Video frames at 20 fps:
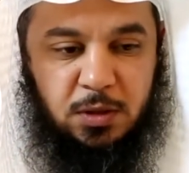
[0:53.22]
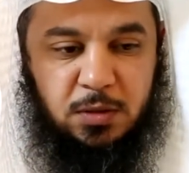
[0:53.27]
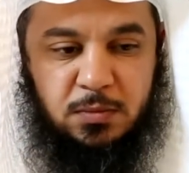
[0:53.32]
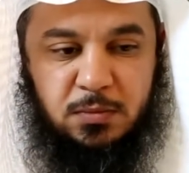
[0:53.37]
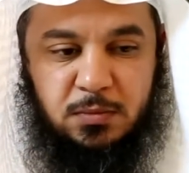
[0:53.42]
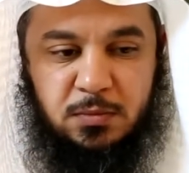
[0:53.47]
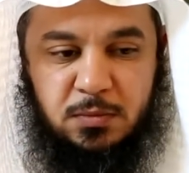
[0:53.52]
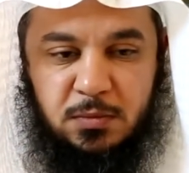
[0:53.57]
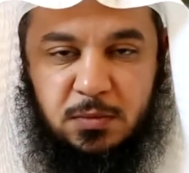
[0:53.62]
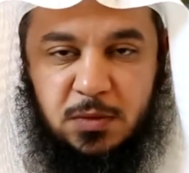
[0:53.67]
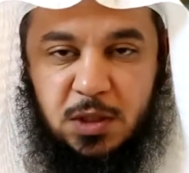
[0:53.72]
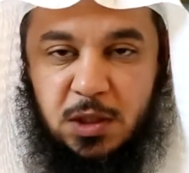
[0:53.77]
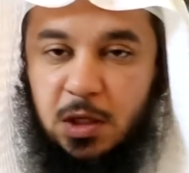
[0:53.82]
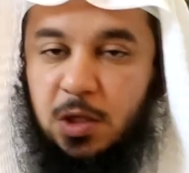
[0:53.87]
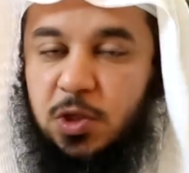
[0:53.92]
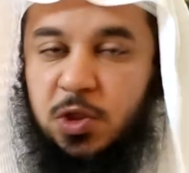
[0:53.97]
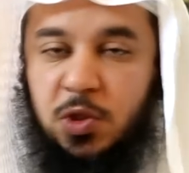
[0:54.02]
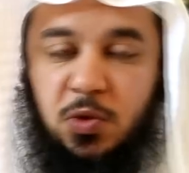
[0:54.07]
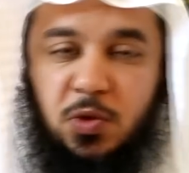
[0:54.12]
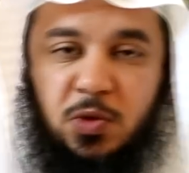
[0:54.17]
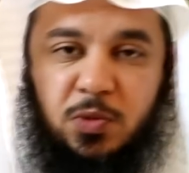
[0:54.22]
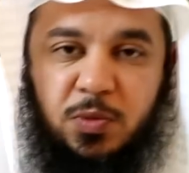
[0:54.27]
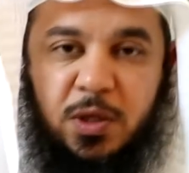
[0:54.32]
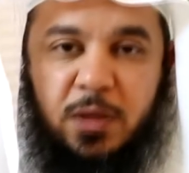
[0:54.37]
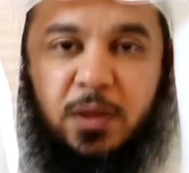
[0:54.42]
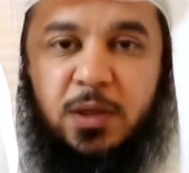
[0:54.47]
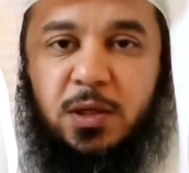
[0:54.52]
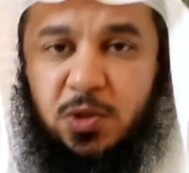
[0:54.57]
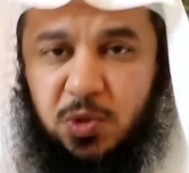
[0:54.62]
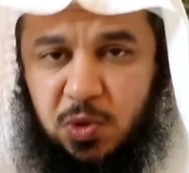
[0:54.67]
Что они имеют в виду?
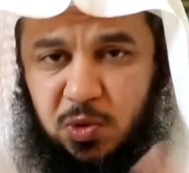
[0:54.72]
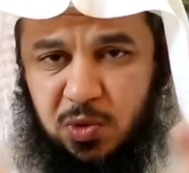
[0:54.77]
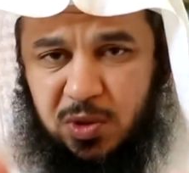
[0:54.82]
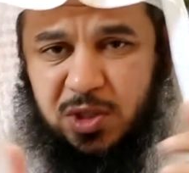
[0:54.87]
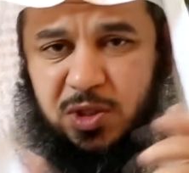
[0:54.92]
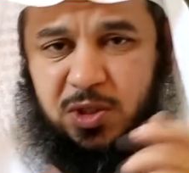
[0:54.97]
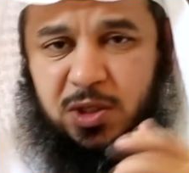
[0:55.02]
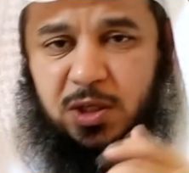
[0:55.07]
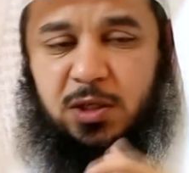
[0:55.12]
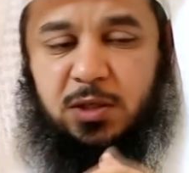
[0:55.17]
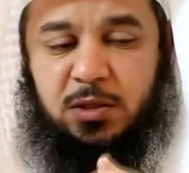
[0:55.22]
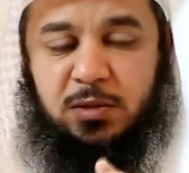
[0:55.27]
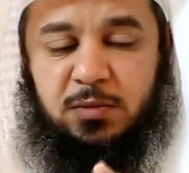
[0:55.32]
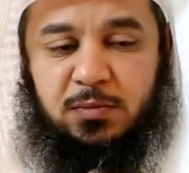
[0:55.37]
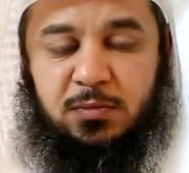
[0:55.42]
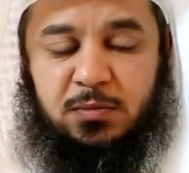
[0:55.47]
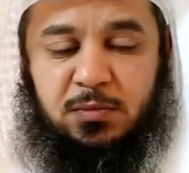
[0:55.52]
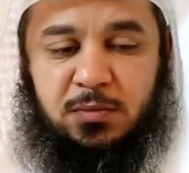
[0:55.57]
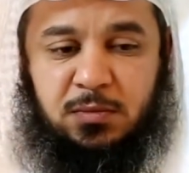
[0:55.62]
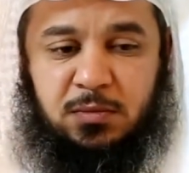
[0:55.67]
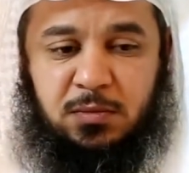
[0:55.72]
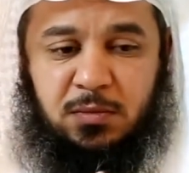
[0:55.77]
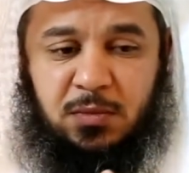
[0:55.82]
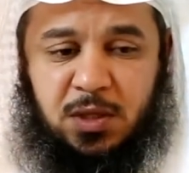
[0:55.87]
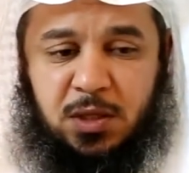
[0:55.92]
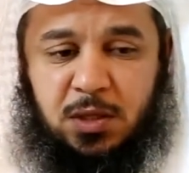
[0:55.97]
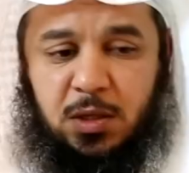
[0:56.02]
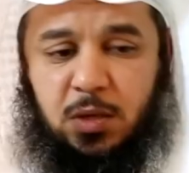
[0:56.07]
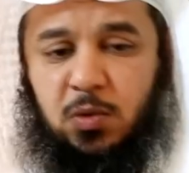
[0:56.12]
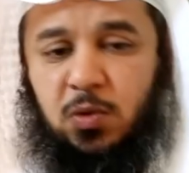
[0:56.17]
Они имеют в виду
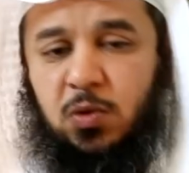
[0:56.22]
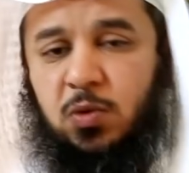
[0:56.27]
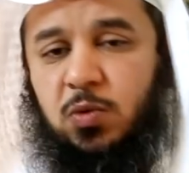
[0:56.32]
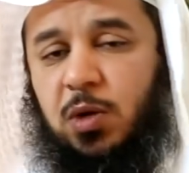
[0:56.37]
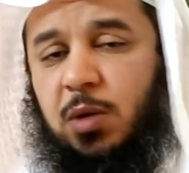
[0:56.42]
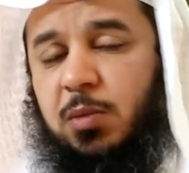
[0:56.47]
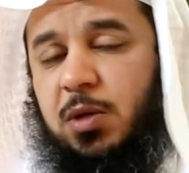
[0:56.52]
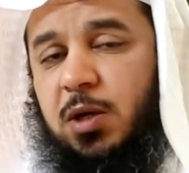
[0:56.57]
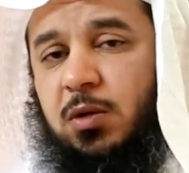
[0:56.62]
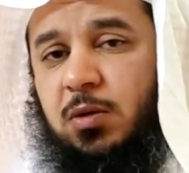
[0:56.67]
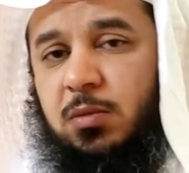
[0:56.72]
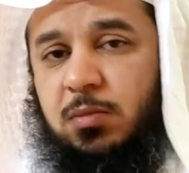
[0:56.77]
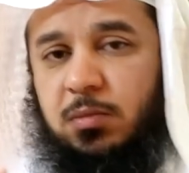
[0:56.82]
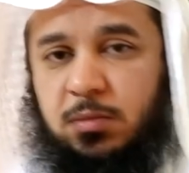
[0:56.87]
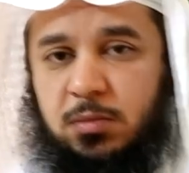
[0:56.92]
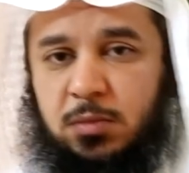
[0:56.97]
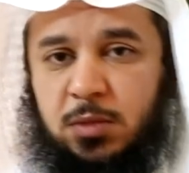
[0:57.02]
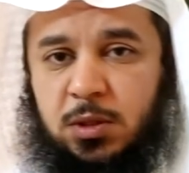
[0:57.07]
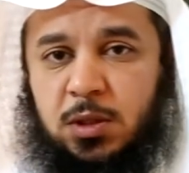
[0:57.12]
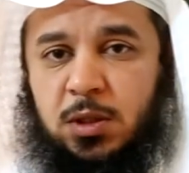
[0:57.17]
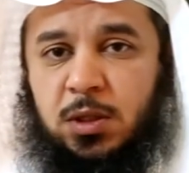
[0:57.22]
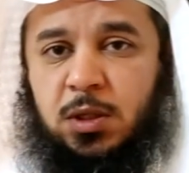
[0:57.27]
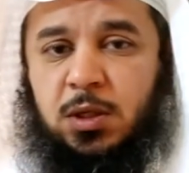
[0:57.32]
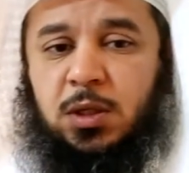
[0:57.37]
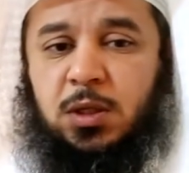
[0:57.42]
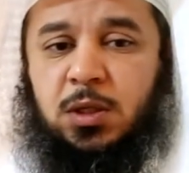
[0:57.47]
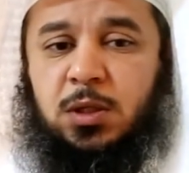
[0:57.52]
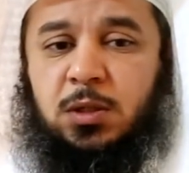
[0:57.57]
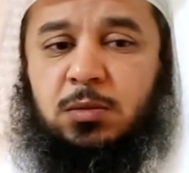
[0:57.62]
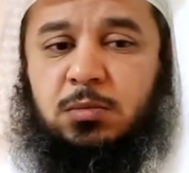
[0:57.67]
колдовство. Они говорят,
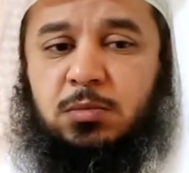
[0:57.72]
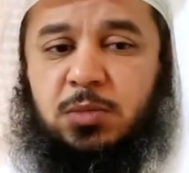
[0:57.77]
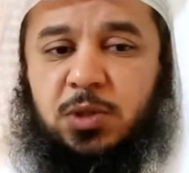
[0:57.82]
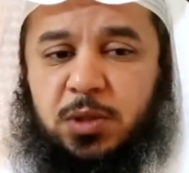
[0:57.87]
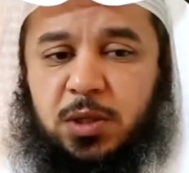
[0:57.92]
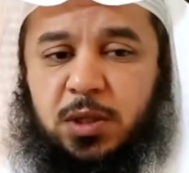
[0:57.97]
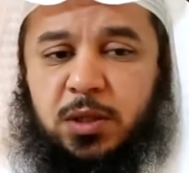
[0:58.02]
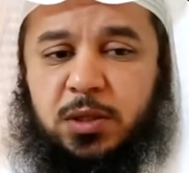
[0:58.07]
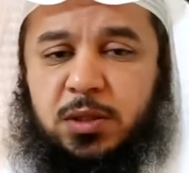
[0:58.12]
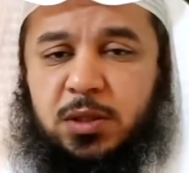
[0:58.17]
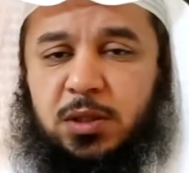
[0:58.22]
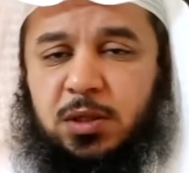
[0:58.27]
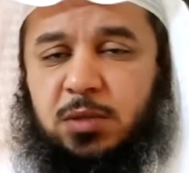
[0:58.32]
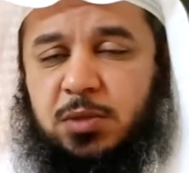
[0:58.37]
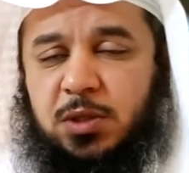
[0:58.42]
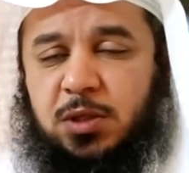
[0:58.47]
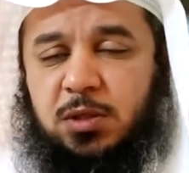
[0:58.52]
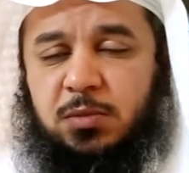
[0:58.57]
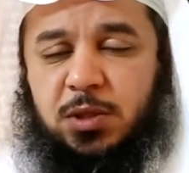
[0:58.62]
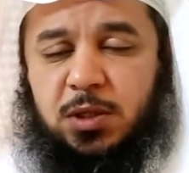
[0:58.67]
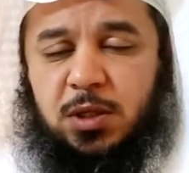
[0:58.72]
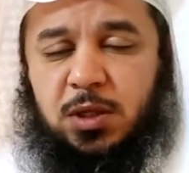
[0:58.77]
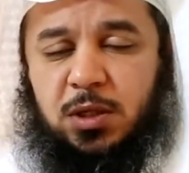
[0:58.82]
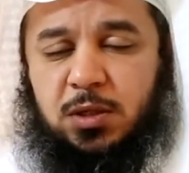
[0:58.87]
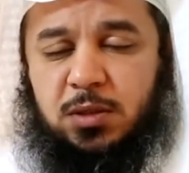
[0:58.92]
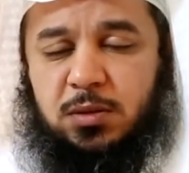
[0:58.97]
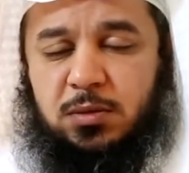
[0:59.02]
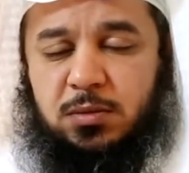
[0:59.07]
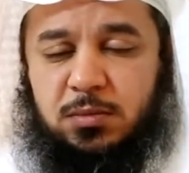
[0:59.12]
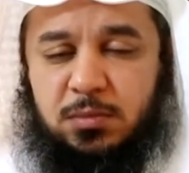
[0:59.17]
но никому не могли
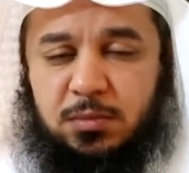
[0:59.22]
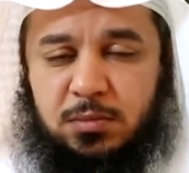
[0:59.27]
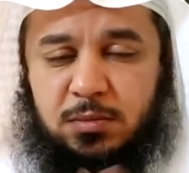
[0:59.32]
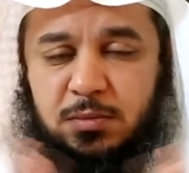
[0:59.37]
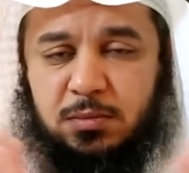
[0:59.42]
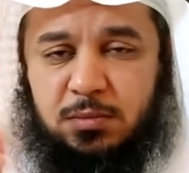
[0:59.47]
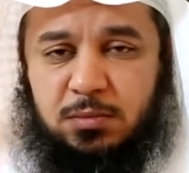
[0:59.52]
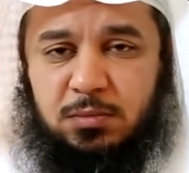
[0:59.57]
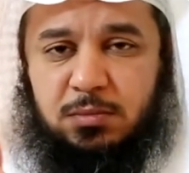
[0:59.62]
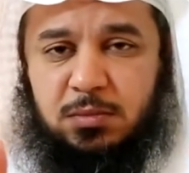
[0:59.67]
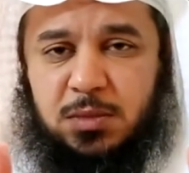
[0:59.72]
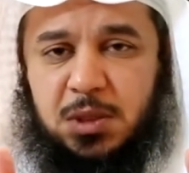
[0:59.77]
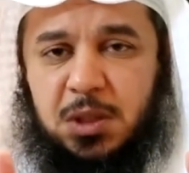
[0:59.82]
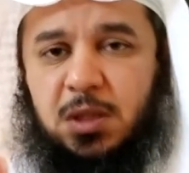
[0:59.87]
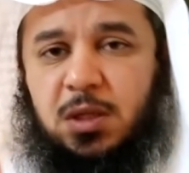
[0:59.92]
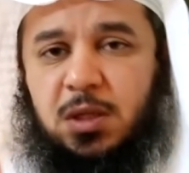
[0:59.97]
причинить вред без